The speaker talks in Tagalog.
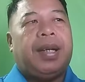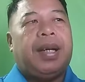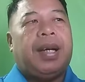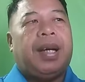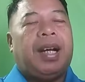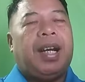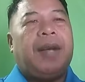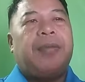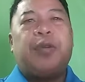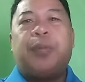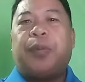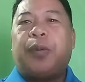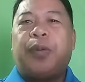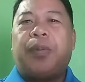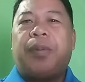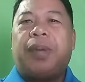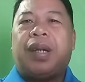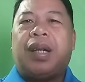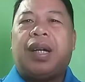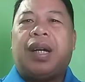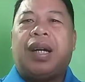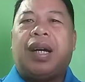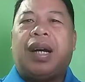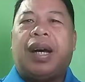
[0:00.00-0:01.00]
alam niyo po
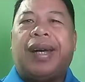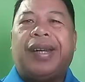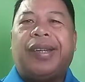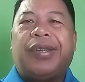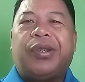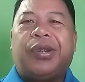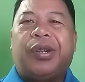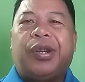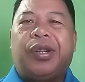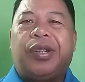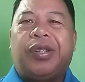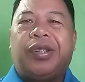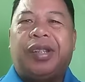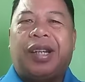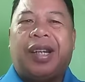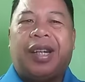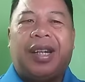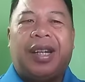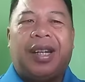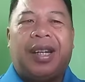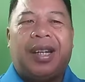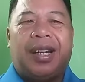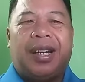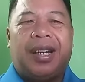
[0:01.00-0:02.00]
mga idol,
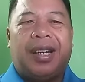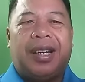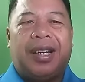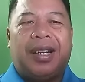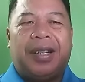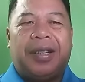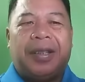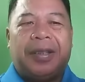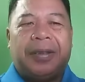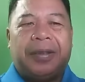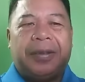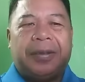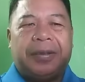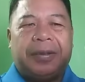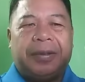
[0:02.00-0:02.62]
uh,